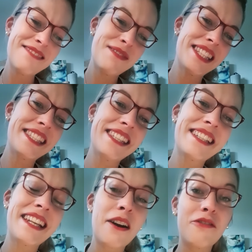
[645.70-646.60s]

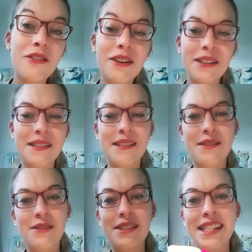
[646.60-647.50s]
mythique, la force, c'est ce
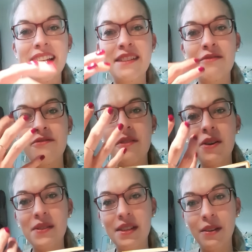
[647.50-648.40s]
que je vous disais, une
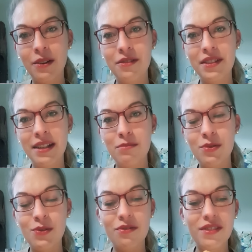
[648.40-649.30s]
force qui revient, en
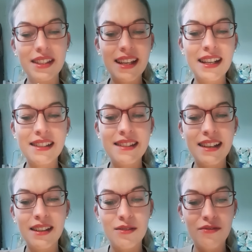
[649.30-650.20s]
plus de
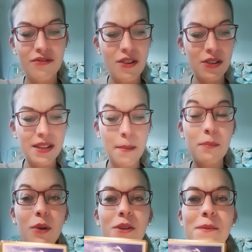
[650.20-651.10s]
vitalité, de force, la
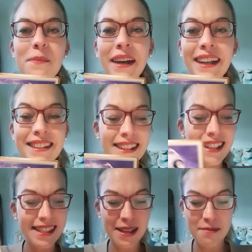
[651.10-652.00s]
prospérité,
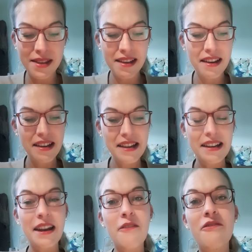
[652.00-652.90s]
les amis,
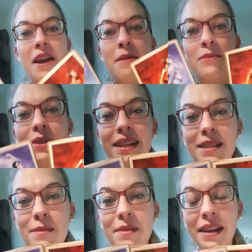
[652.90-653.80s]
la flamme de
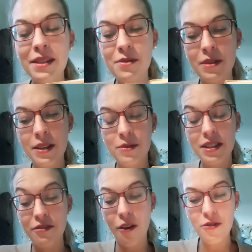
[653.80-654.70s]
l'inspiration.
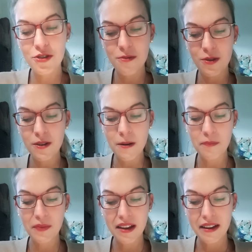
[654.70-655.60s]
Écoutez, franchement,
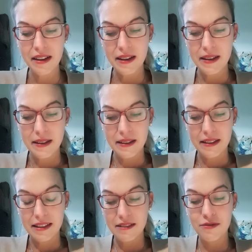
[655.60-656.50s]

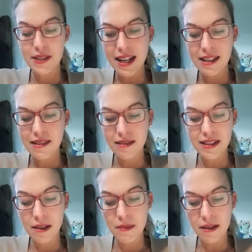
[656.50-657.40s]
vous allez
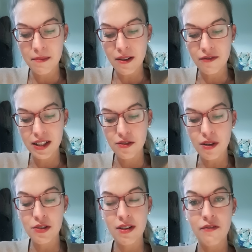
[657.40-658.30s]
sentir, mais, mais, en fait, je
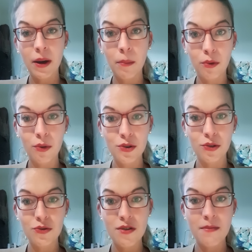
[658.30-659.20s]
crois que je voulais faire pour
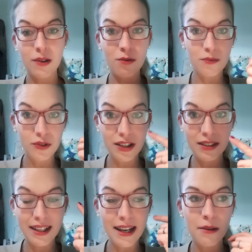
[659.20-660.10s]
aujourd'hui, mais on me
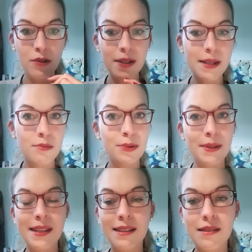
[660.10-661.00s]
donne clairement que c'est pour cette